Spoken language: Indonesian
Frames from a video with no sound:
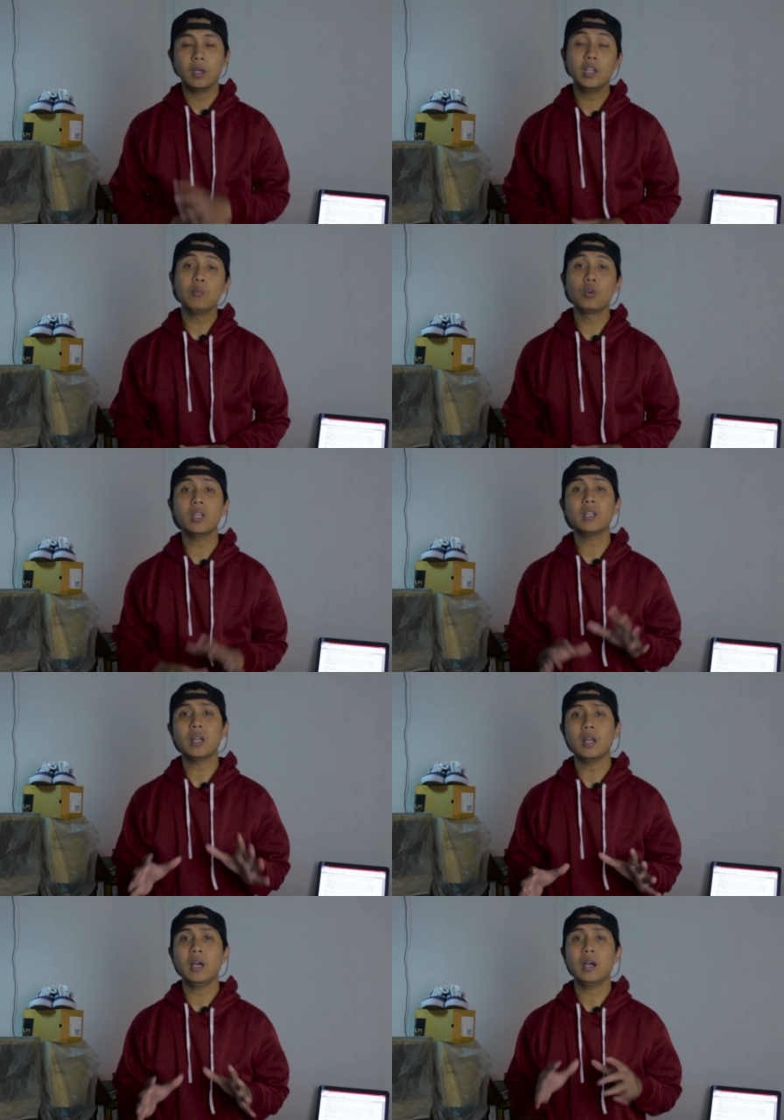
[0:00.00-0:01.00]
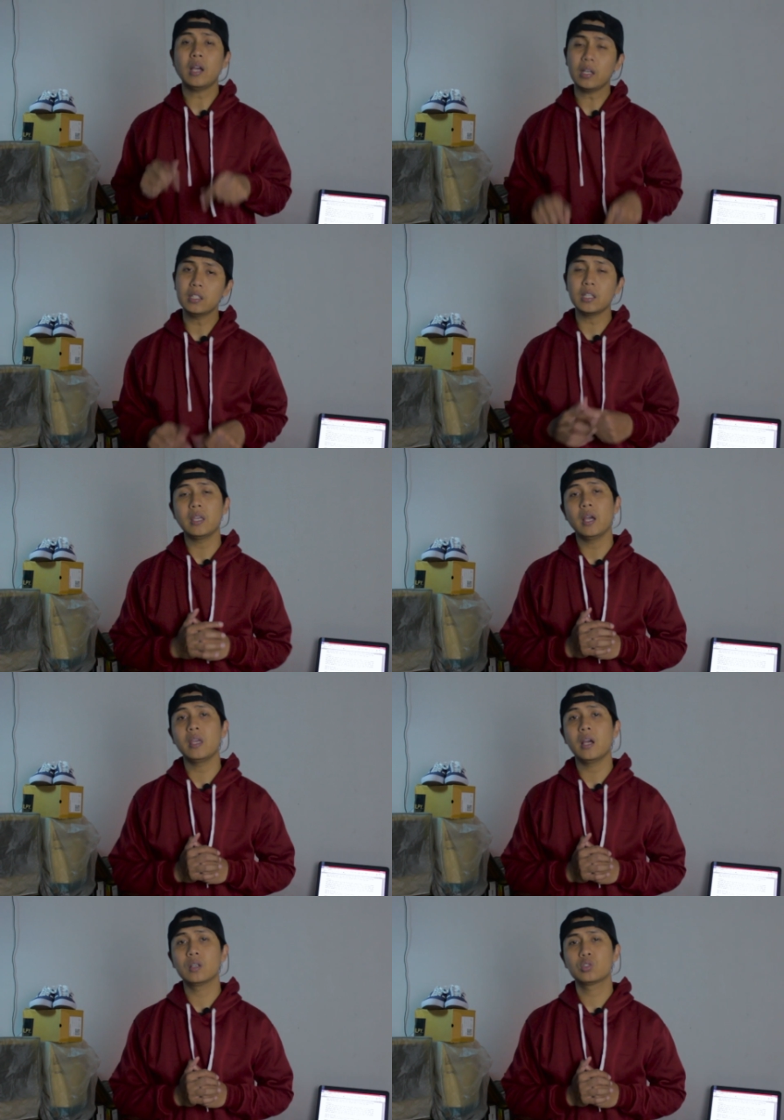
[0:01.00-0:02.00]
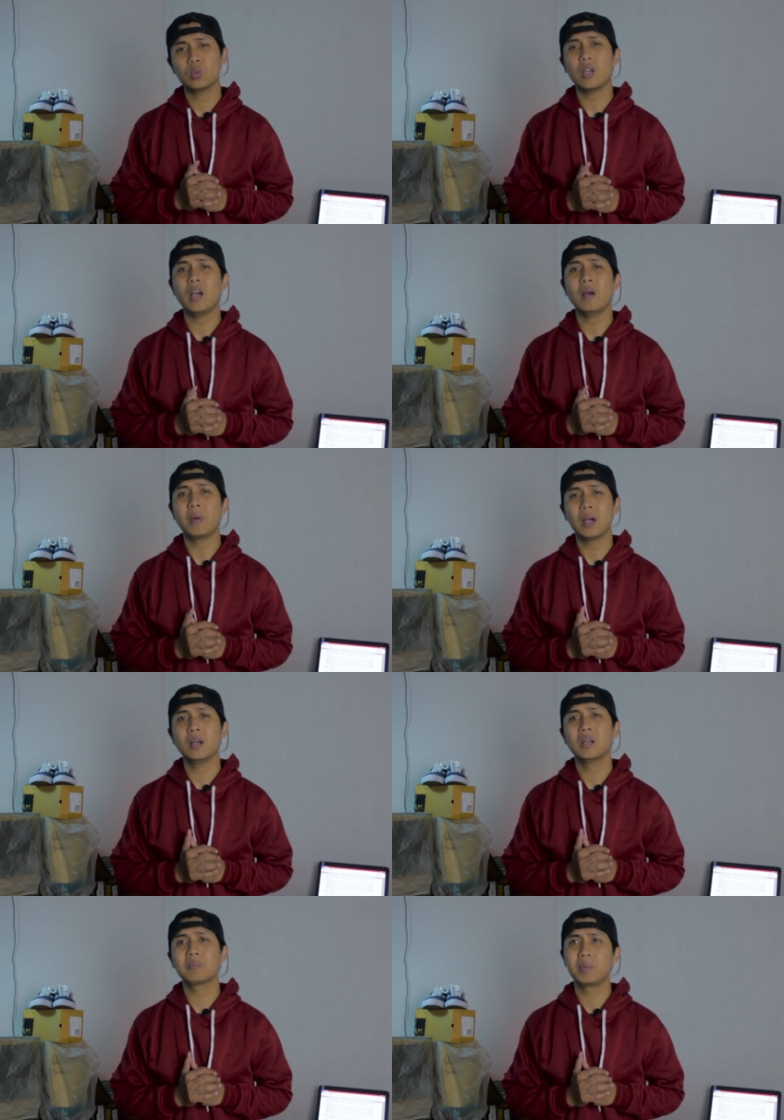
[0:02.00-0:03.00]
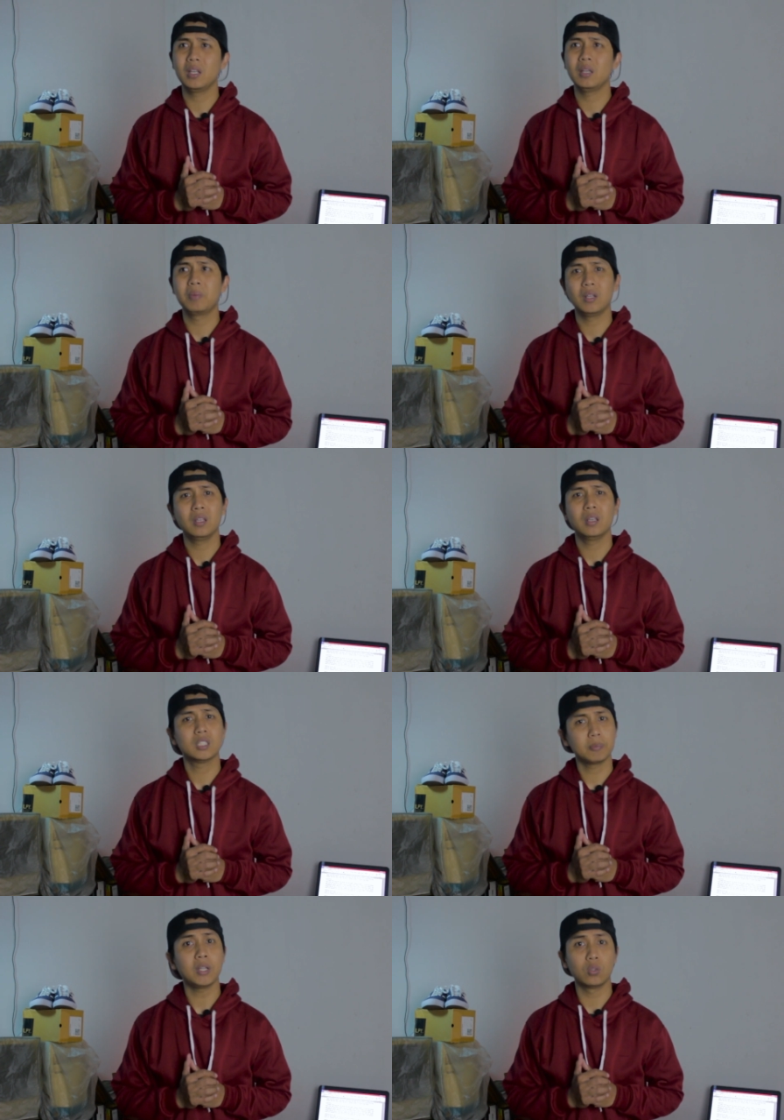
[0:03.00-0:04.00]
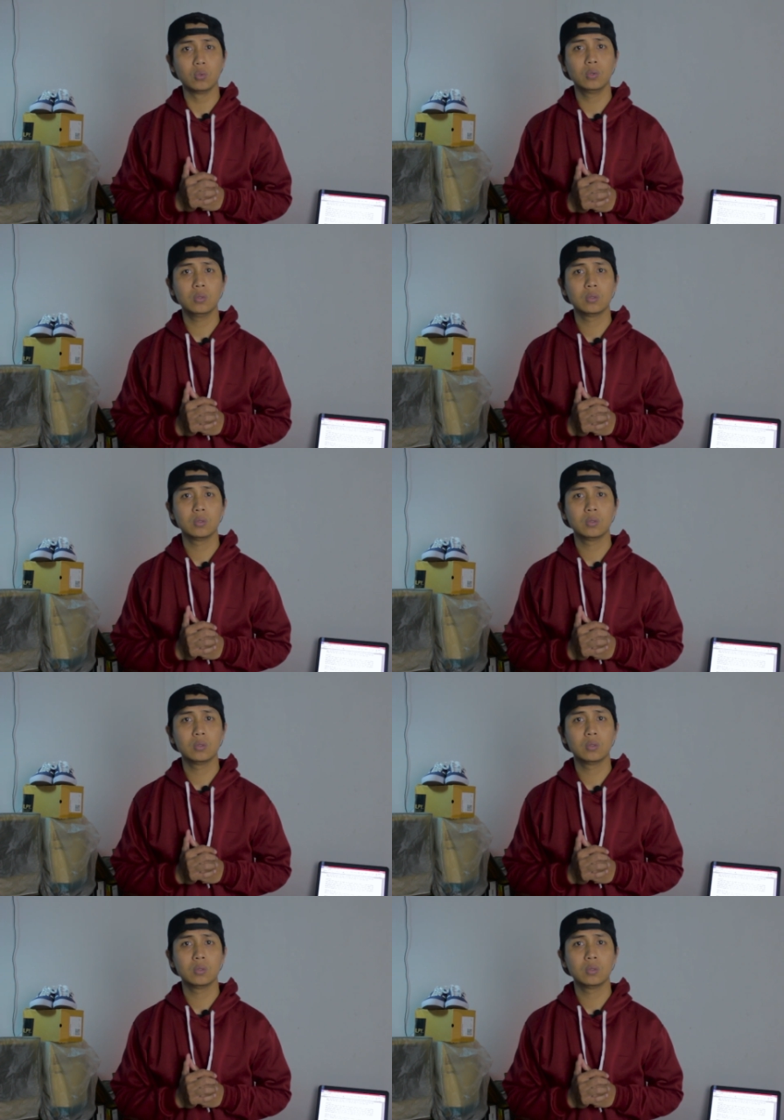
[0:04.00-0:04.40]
Ini mungkin karena kaki saya yang suka banget pilih-pilih sepatu.